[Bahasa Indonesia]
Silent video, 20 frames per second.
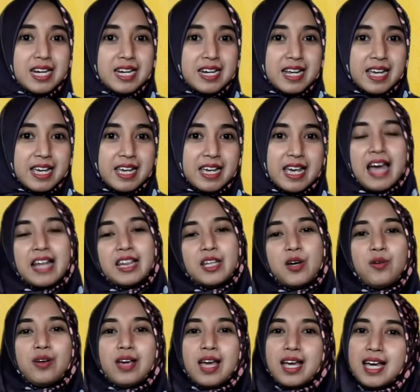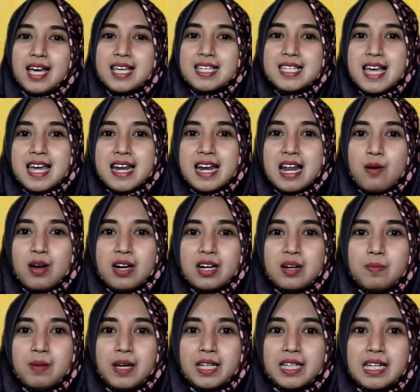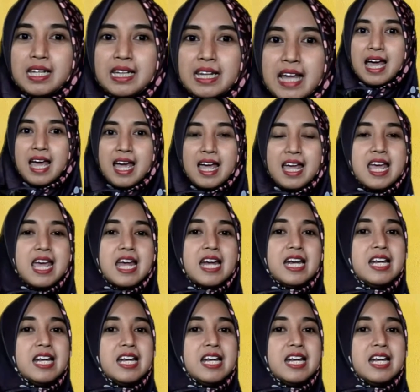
ide atau gagasan lawan debat kita